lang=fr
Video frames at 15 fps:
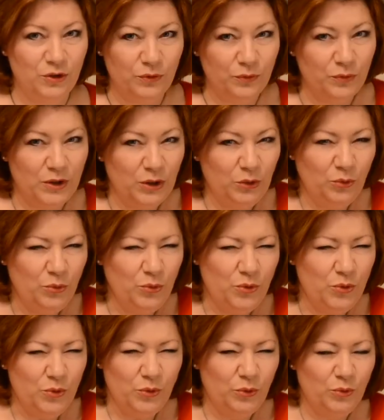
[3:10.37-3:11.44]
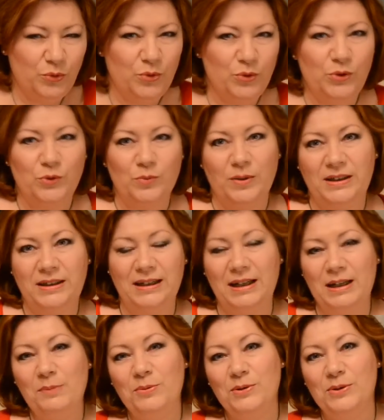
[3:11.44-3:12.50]
Je venais tout juste, tout juste
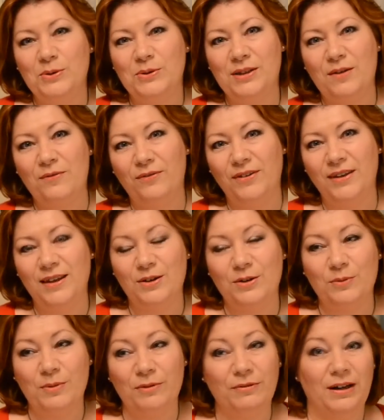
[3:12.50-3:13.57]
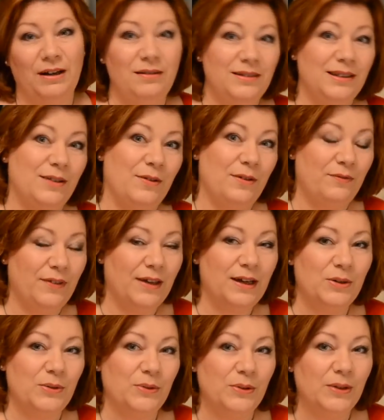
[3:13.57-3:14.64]
m'installer puisque ça fait, euh, bah voilà, ça va
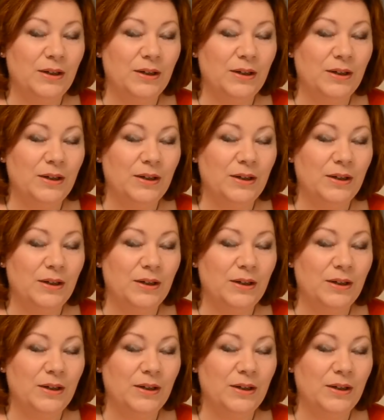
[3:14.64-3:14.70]
faire